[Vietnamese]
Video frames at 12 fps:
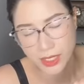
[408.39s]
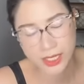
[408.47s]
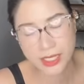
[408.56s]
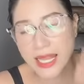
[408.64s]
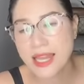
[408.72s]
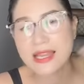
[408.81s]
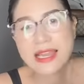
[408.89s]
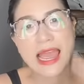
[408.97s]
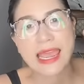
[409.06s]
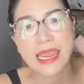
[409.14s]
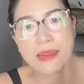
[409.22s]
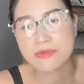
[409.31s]
nên là
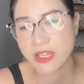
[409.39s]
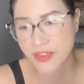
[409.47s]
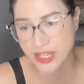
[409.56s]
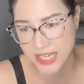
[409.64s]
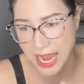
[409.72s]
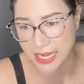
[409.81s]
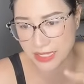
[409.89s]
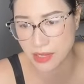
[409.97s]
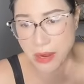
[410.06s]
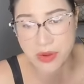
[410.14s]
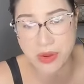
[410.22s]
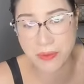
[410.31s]
em sẽ phải trả cái tiền
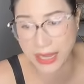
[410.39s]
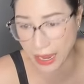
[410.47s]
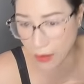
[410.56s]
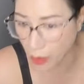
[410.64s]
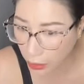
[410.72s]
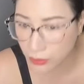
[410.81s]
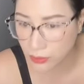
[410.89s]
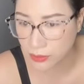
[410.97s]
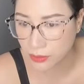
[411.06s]
bảo hiểm cao hơn